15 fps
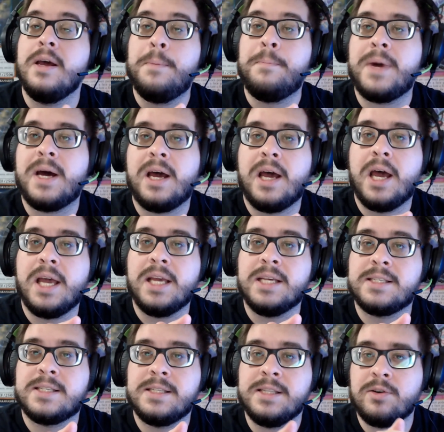
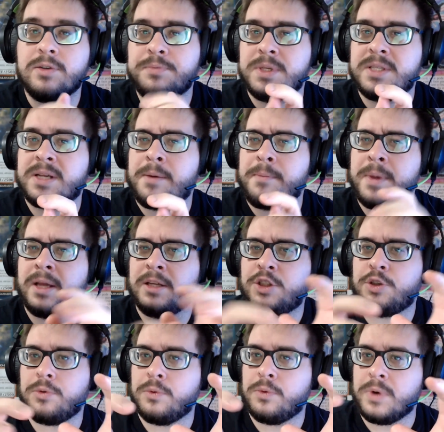mas não especificamente o